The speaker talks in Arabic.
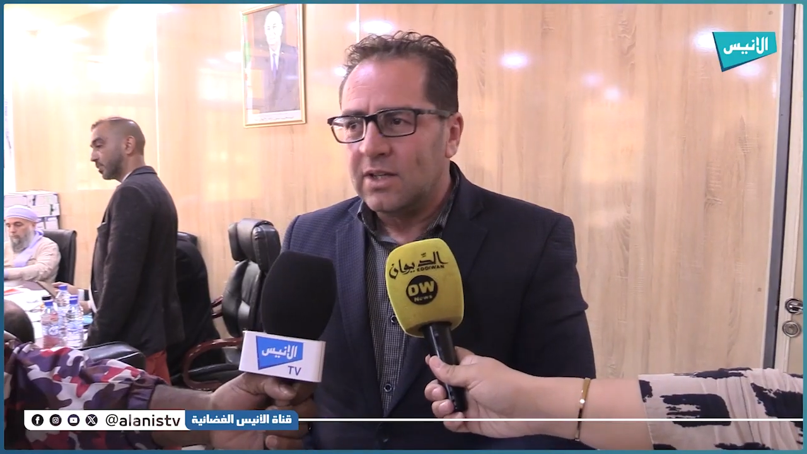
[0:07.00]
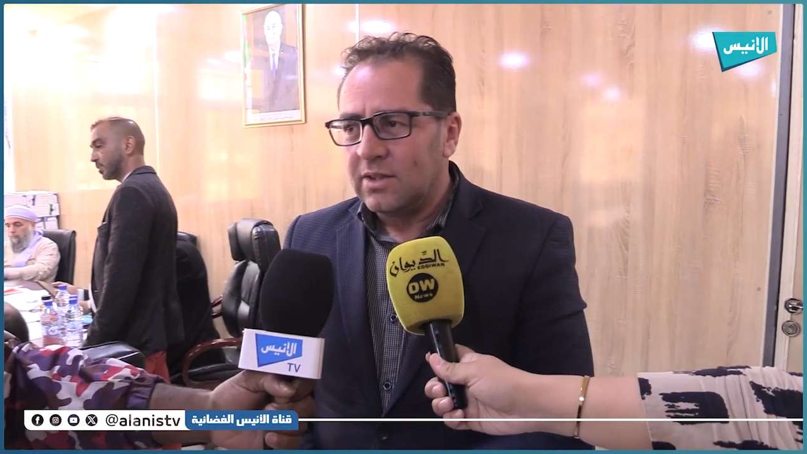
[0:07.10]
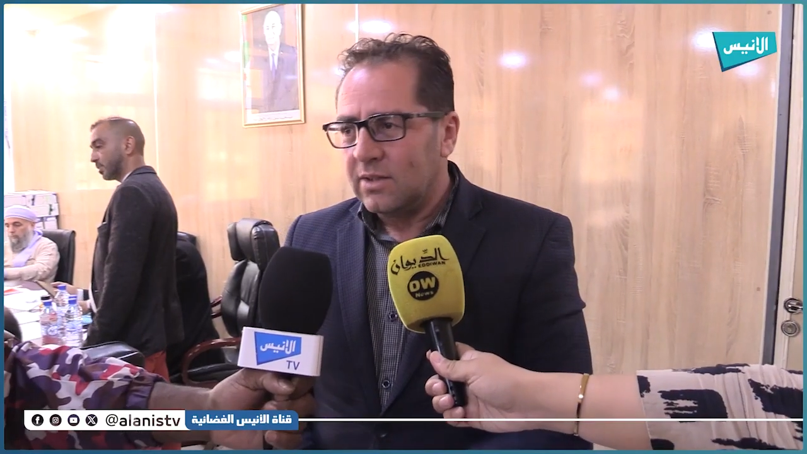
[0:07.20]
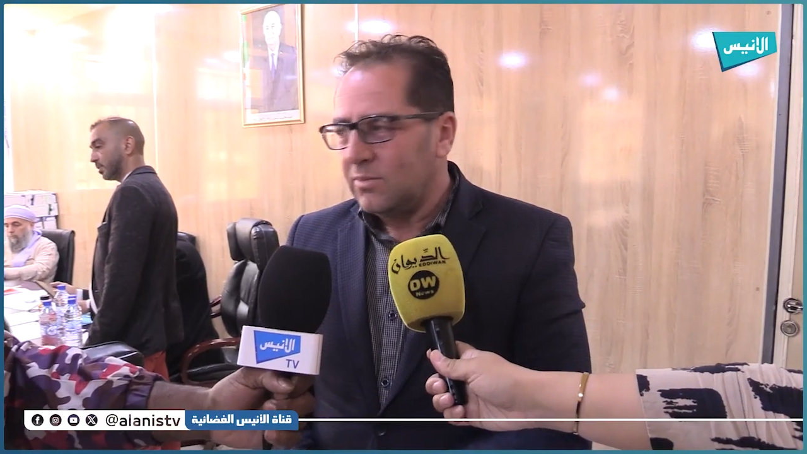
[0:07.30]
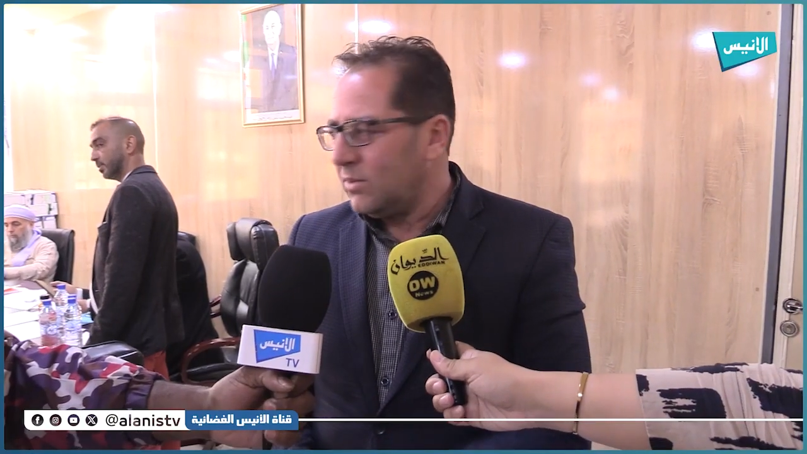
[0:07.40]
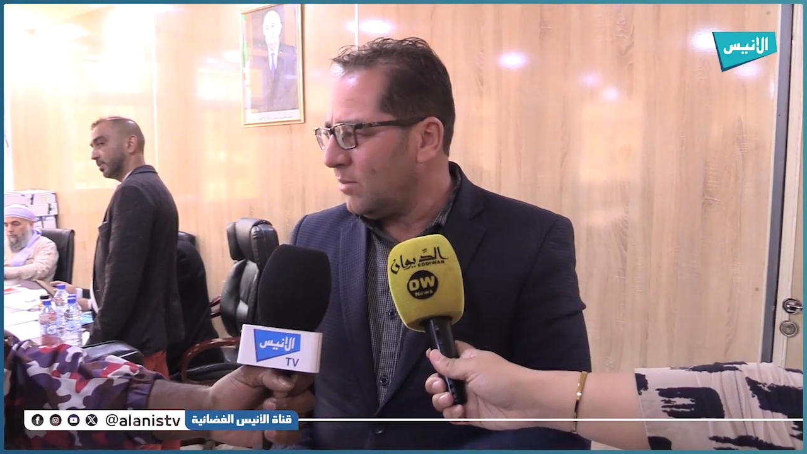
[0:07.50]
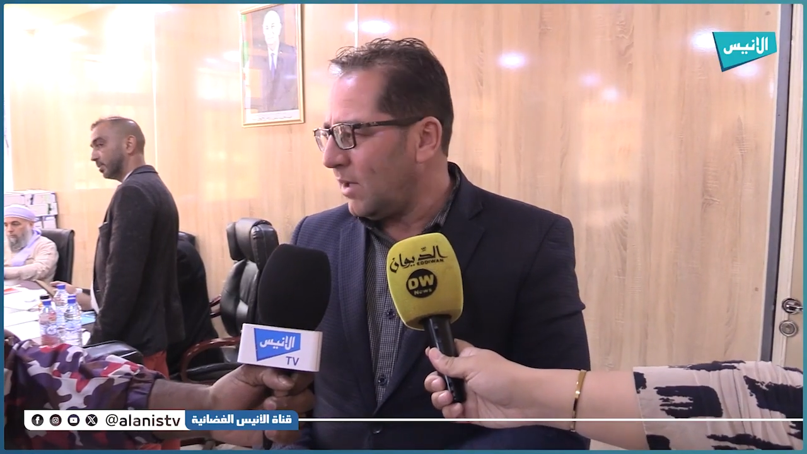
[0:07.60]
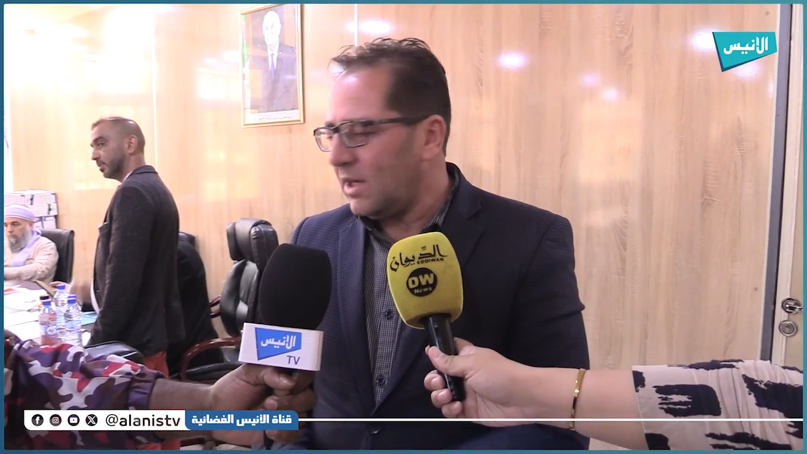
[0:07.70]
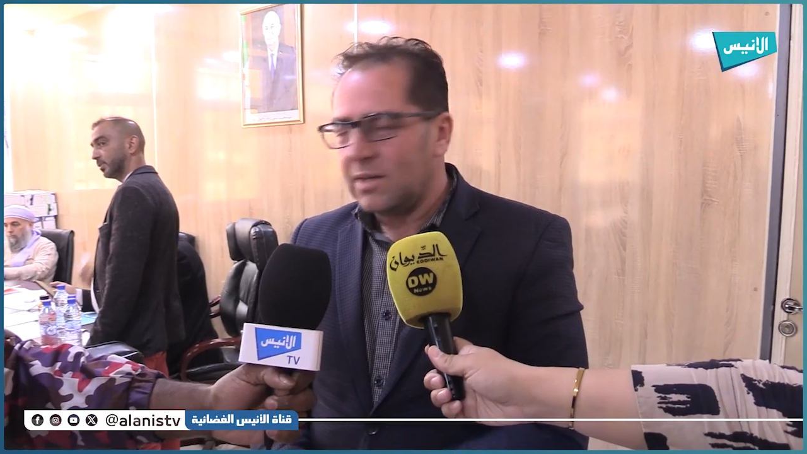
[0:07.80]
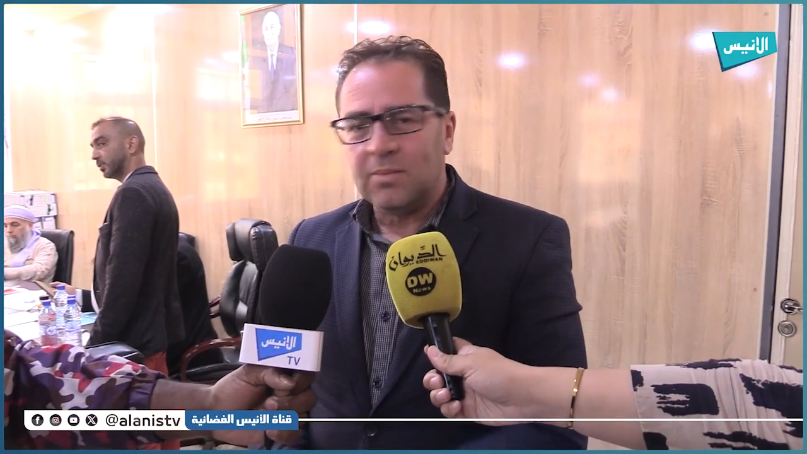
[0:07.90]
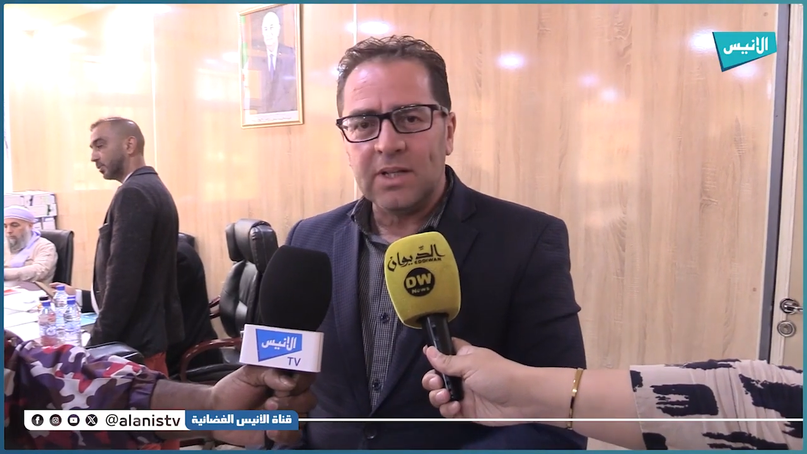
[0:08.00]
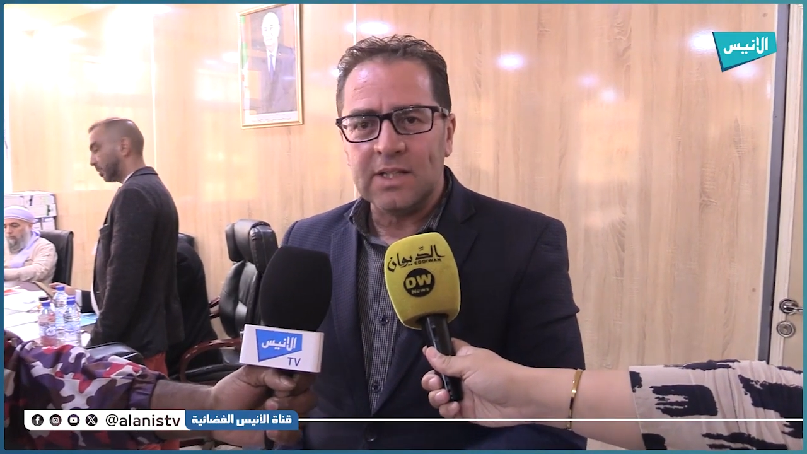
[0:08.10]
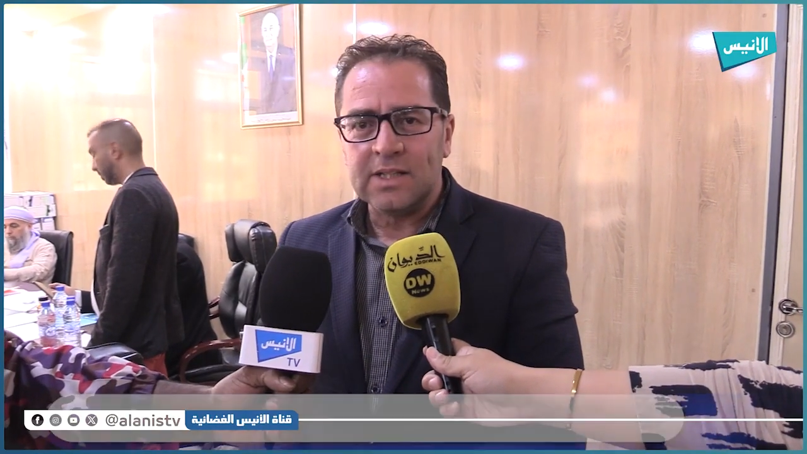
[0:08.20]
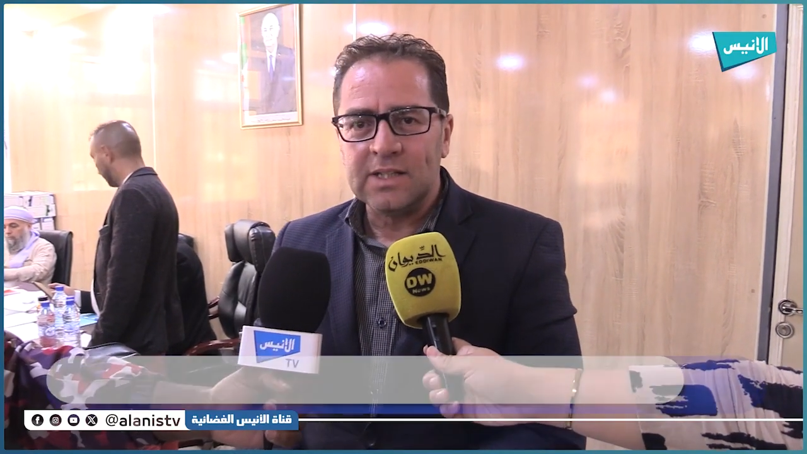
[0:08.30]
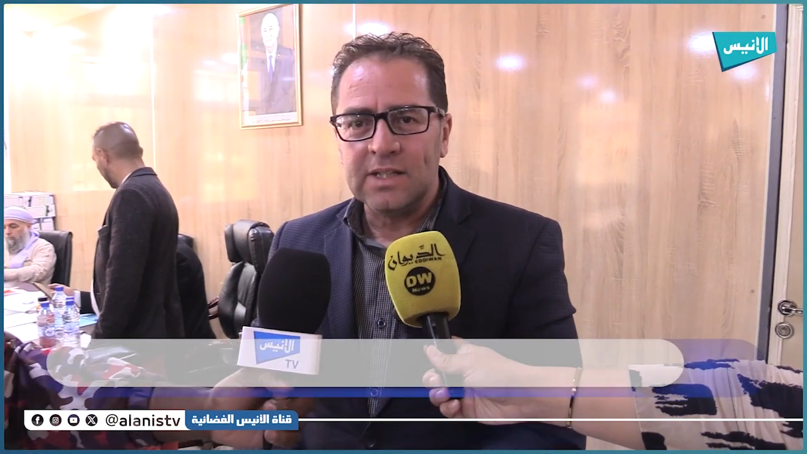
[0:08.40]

آه، بمقر بلدية